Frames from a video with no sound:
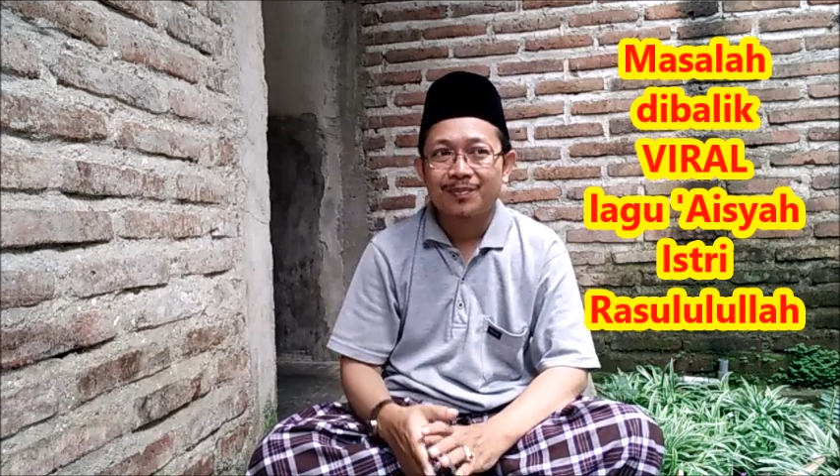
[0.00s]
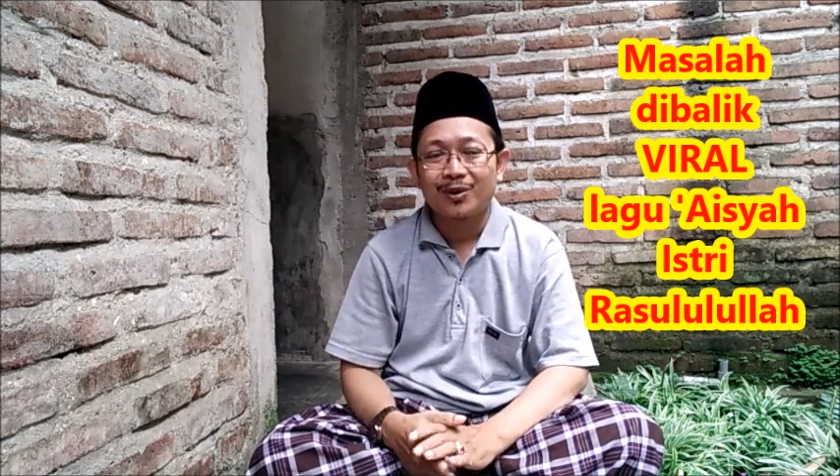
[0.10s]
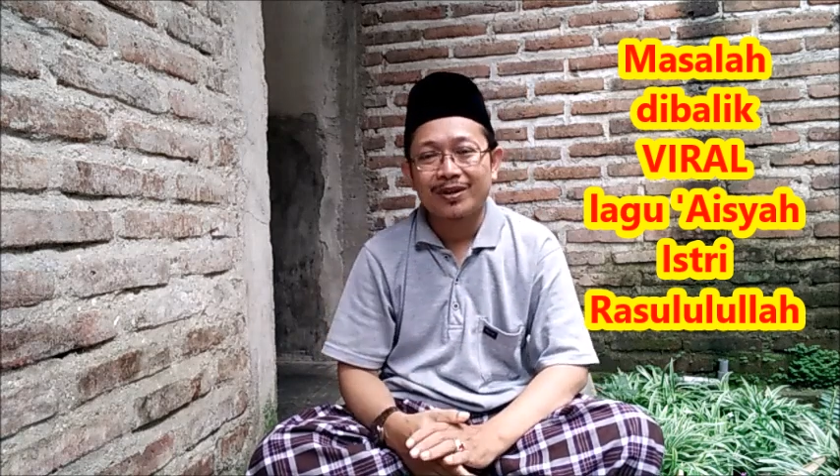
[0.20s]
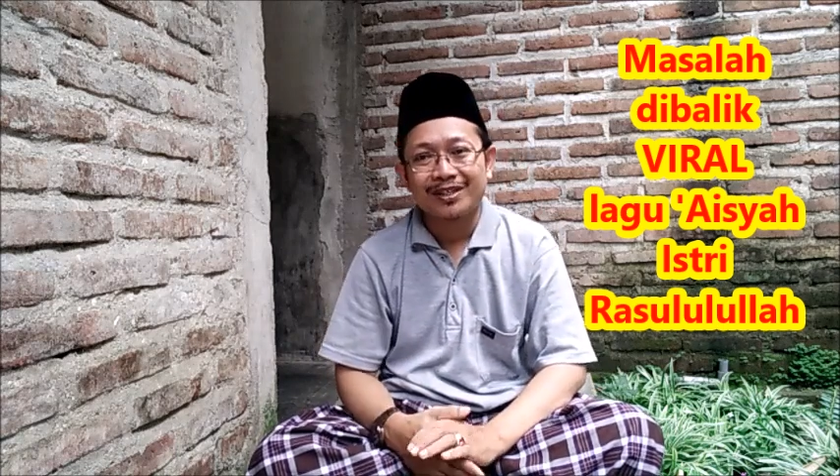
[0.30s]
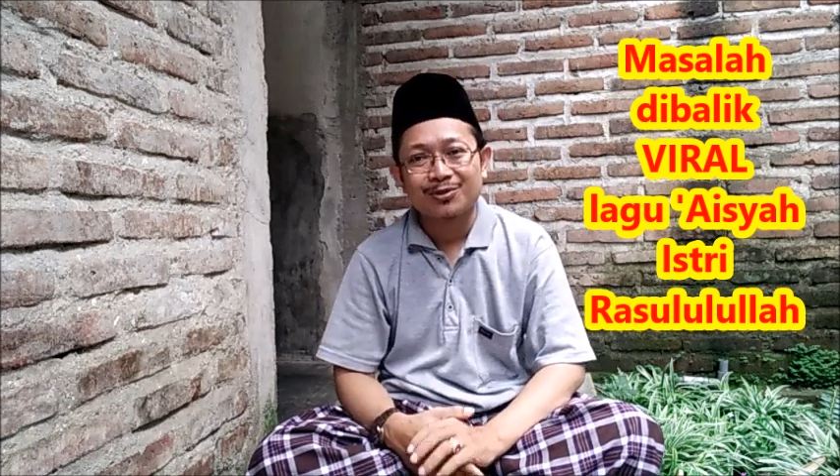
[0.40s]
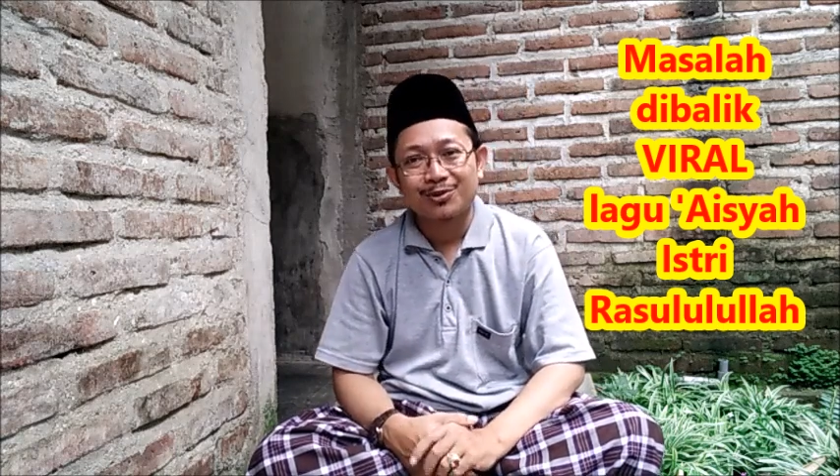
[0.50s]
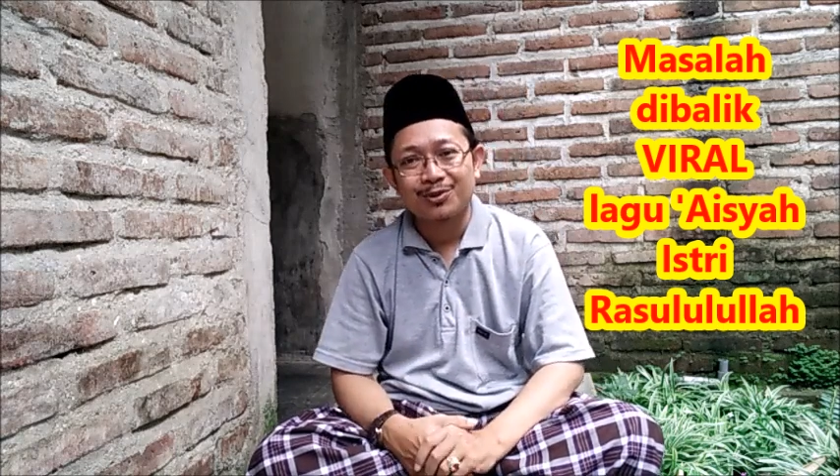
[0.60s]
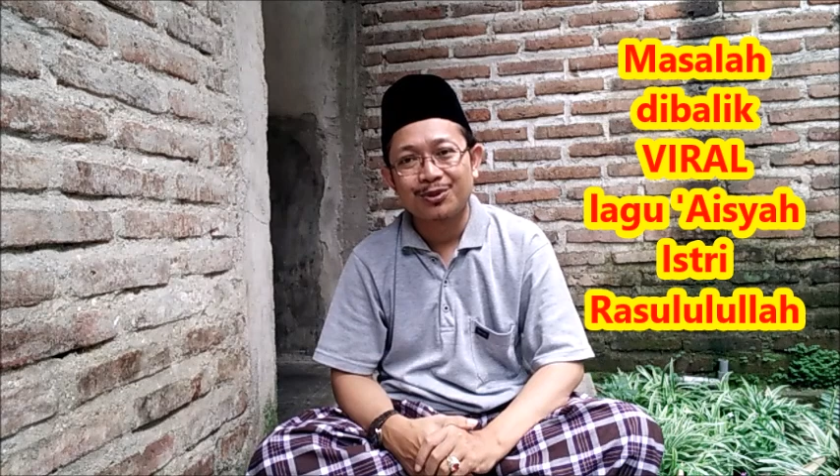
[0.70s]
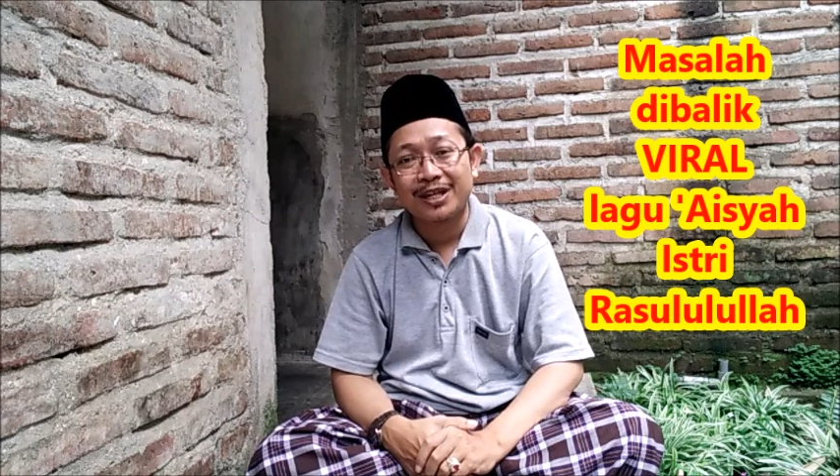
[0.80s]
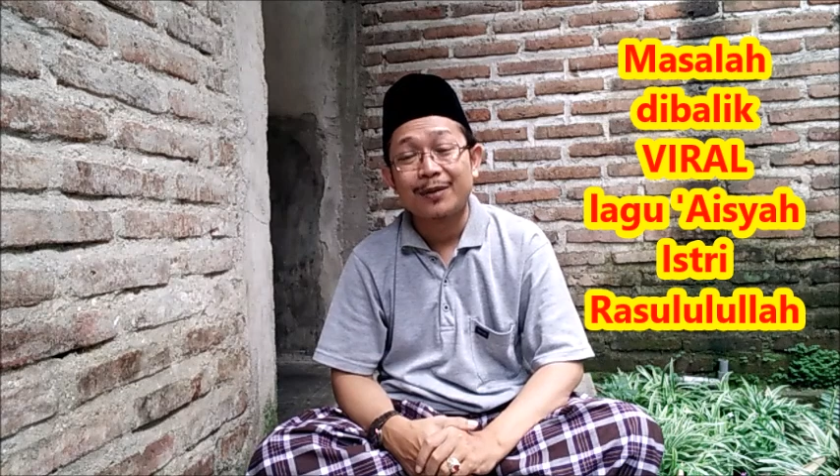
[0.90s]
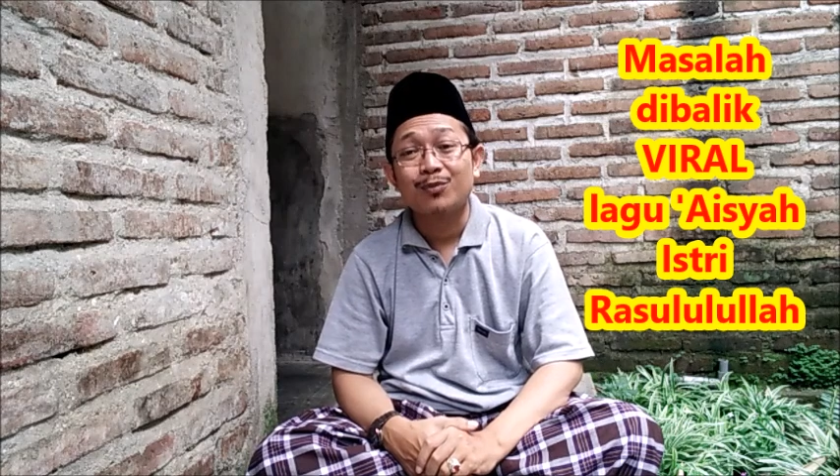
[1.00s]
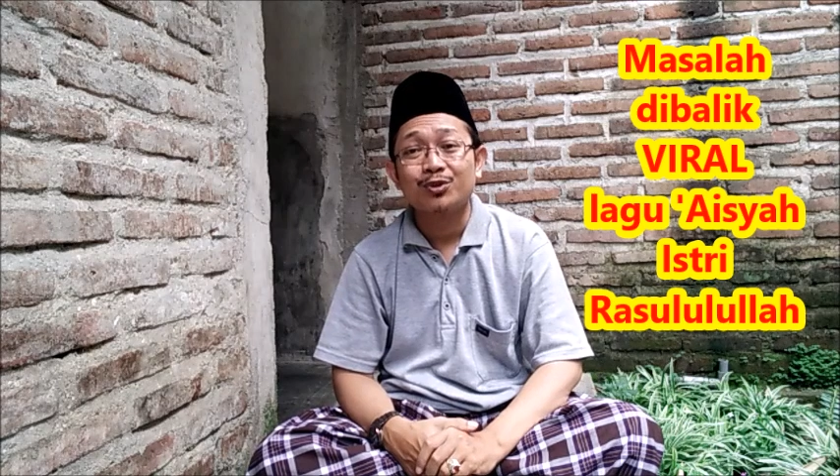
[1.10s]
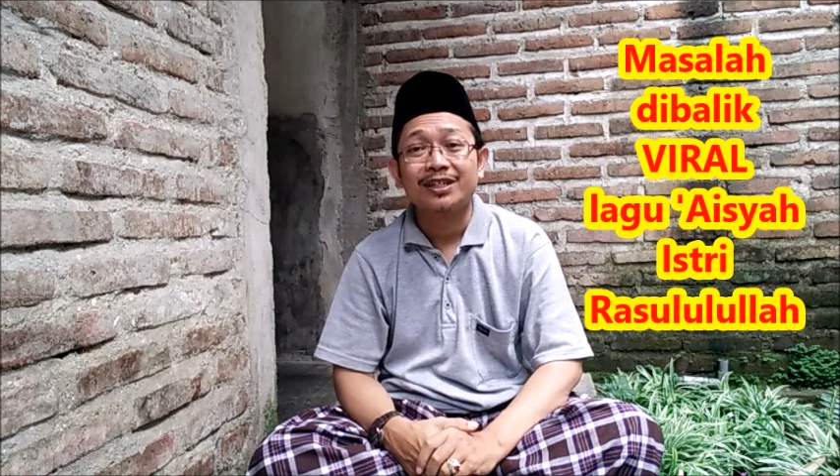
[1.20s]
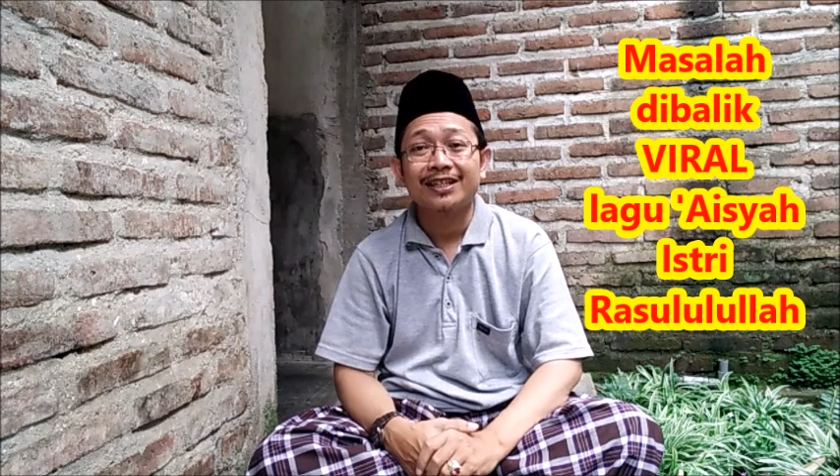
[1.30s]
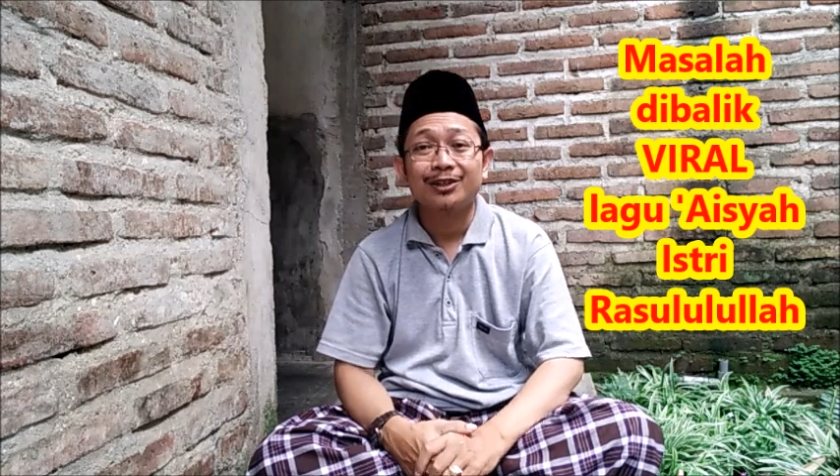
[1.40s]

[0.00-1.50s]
bahwa sesungguhnya musik